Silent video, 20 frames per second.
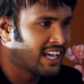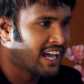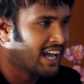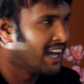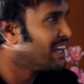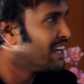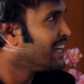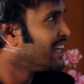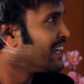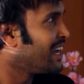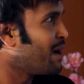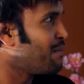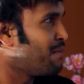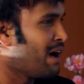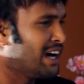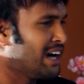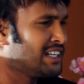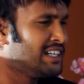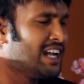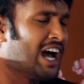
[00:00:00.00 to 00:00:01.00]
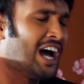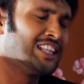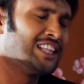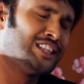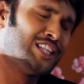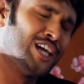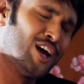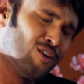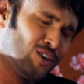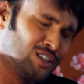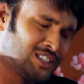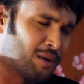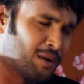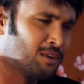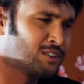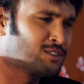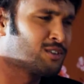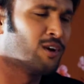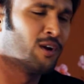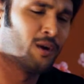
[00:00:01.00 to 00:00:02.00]
అందుకే నా మాటిని ఆ
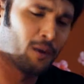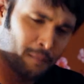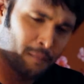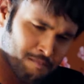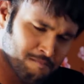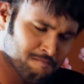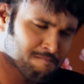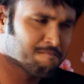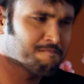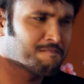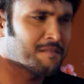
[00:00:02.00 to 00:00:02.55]
దేవుడి సమక్షంలోనే